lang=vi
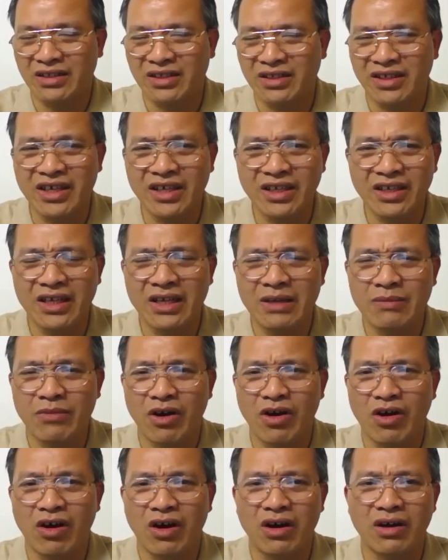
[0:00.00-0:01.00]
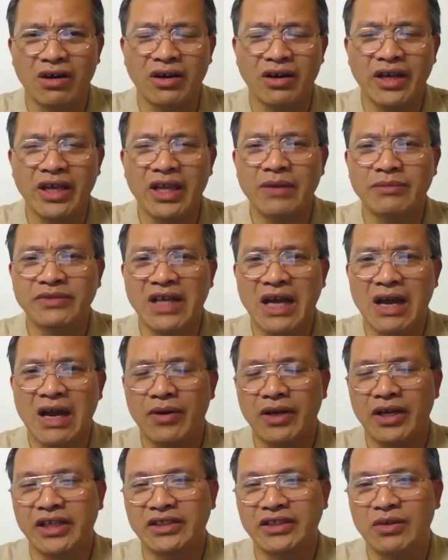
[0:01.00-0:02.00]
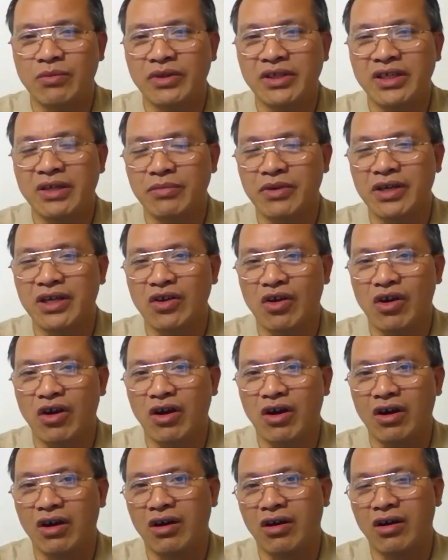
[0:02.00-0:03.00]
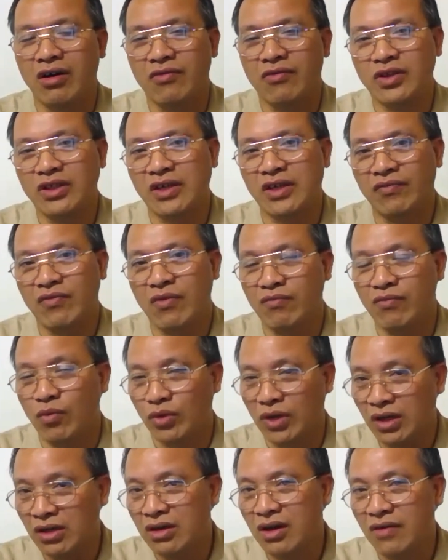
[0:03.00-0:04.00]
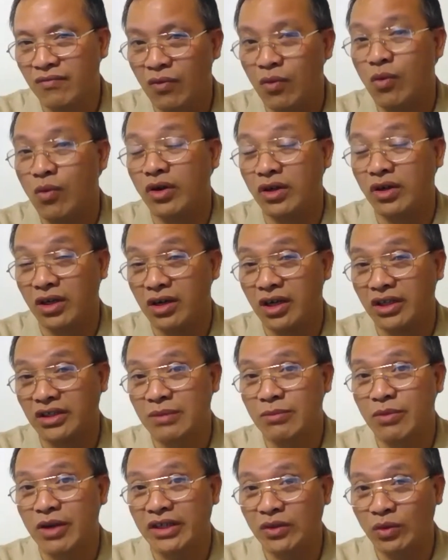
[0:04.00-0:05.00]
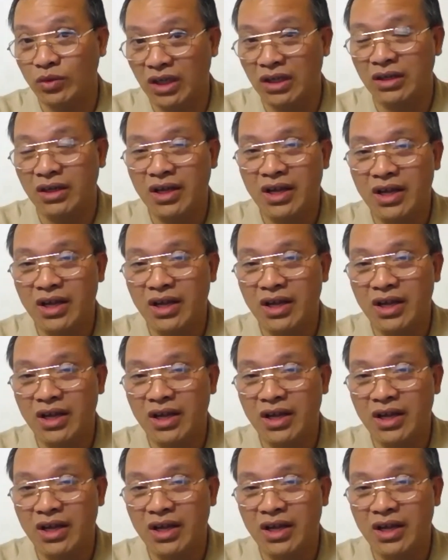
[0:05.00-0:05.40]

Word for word: thì ít khi mà họ nghĩ làm sao để trong cái nhiệm kỳ của họ họ có thể phục vụ đất nước phục vụ người dân một cách tốt nhất